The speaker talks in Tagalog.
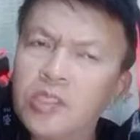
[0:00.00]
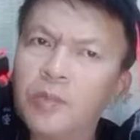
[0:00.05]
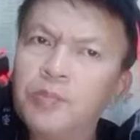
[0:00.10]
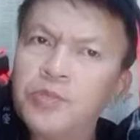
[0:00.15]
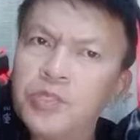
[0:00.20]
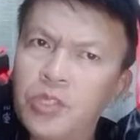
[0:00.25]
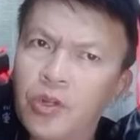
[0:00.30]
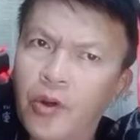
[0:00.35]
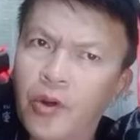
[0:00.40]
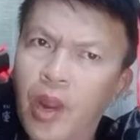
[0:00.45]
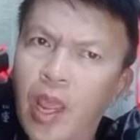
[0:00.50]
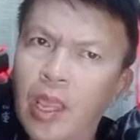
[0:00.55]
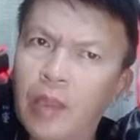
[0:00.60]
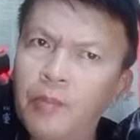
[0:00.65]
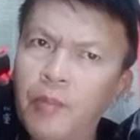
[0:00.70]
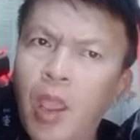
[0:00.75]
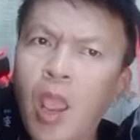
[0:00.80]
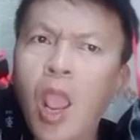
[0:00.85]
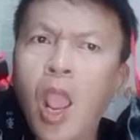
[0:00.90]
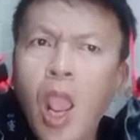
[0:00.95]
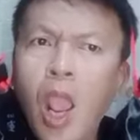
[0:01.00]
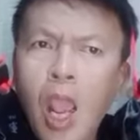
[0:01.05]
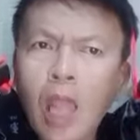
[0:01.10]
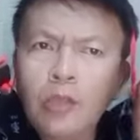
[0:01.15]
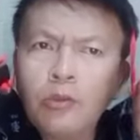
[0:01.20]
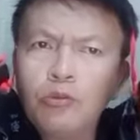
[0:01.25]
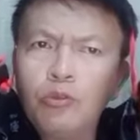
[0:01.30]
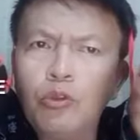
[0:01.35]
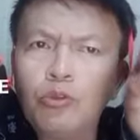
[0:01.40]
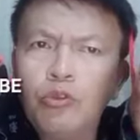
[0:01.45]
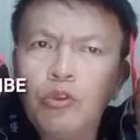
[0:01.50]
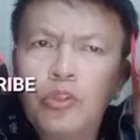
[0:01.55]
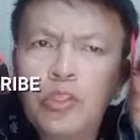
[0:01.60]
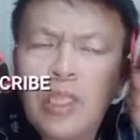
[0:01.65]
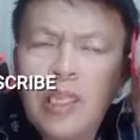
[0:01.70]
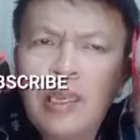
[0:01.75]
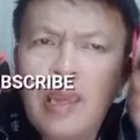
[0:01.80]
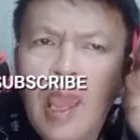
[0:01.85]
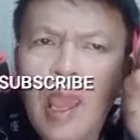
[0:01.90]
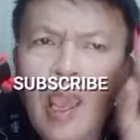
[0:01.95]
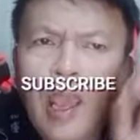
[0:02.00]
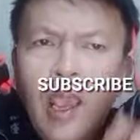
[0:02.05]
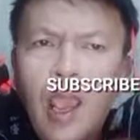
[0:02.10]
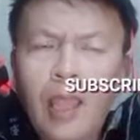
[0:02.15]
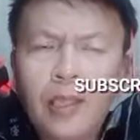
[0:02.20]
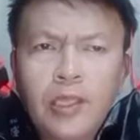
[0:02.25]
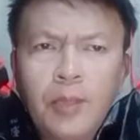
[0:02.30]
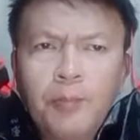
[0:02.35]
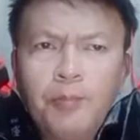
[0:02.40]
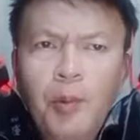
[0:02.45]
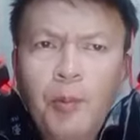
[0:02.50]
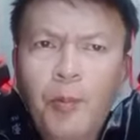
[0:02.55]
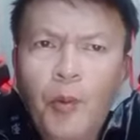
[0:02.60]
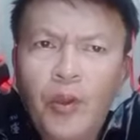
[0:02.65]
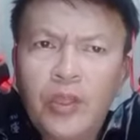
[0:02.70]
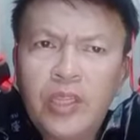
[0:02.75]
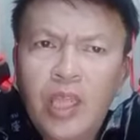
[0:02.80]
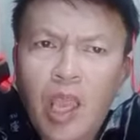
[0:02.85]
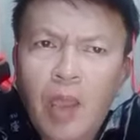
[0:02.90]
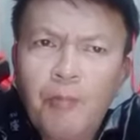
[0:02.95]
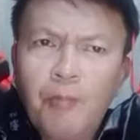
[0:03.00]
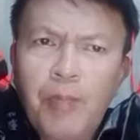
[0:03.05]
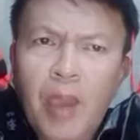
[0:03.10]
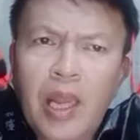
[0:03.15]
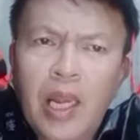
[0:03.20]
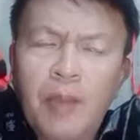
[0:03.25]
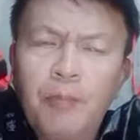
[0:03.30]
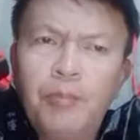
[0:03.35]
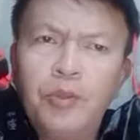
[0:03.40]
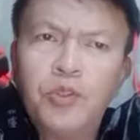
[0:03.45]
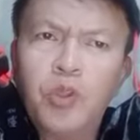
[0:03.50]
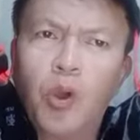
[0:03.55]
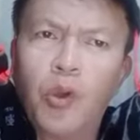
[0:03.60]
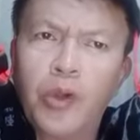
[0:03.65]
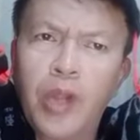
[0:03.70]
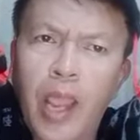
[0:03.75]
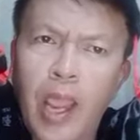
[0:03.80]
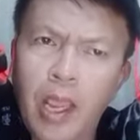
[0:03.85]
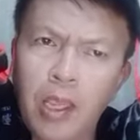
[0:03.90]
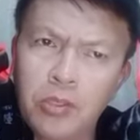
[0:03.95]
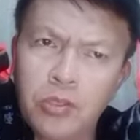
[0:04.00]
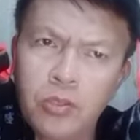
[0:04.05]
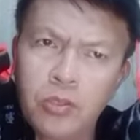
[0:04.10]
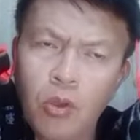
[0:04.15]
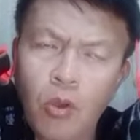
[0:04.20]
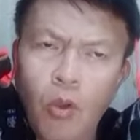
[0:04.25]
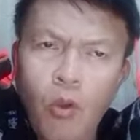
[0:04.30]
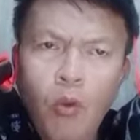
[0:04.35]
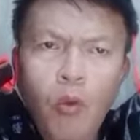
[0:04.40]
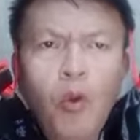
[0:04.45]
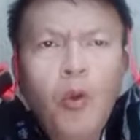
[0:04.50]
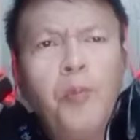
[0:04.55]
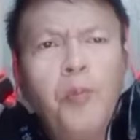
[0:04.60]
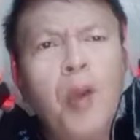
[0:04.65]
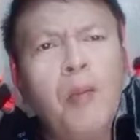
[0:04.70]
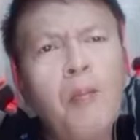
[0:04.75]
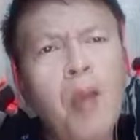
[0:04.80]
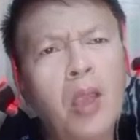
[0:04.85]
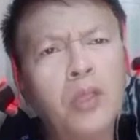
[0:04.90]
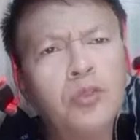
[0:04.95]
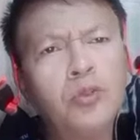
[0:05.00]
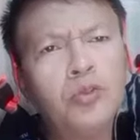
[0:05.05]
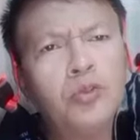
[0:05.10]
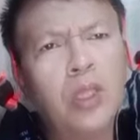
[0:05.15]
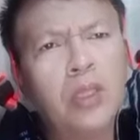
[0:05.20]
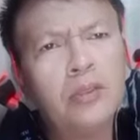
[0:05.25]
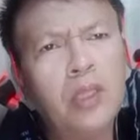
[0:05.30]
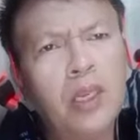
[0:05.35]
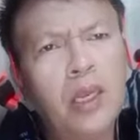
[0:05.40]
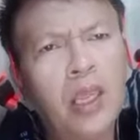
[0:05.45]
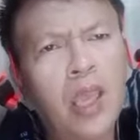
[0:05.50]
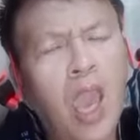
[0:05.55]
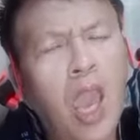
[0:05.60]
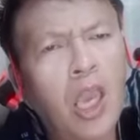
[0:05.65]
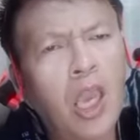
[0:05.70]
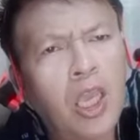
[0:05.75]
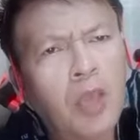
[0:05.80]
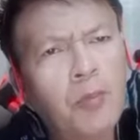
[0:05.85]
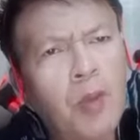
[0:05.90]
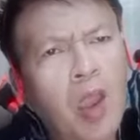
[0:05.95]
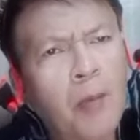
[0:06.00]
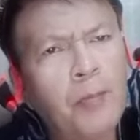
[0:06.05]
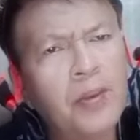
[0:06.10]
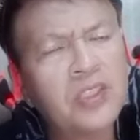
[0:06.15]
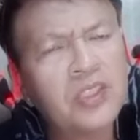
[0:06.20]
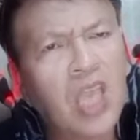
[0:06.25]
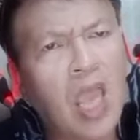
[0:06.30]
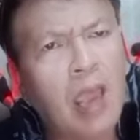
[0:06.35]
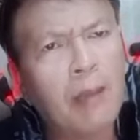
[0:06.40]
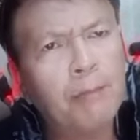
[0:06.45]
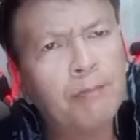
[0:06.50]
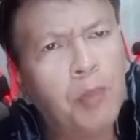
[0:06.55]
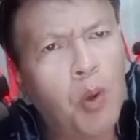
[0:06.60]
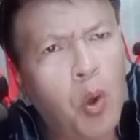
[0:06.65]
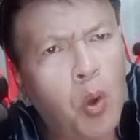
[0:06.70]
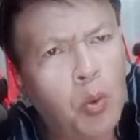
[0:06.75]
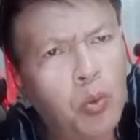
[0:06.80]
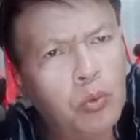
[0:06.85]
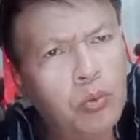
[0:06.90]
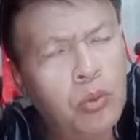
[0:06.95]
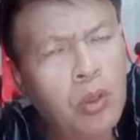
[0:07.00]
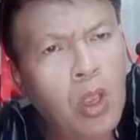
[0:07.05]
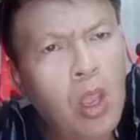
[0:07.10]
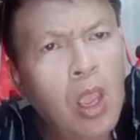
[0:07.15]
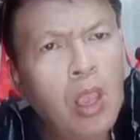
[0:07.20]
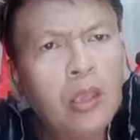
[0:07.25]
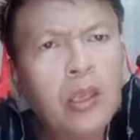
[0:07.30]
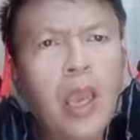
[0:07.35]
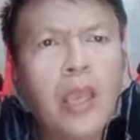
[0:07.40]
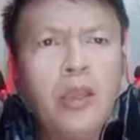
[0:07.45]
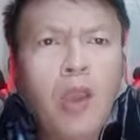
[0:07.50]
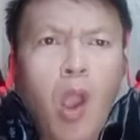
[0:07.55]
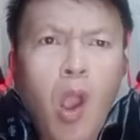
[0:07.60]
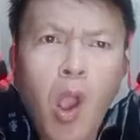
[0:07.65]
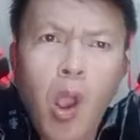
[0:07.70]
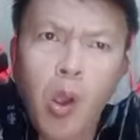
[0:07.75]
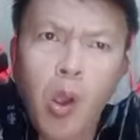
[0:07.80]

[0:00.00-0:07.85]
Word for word: mag-subscribe at dudutin lang ating bubuwit at kampanang butones upang masundan din ang aking mga pasabog. Kay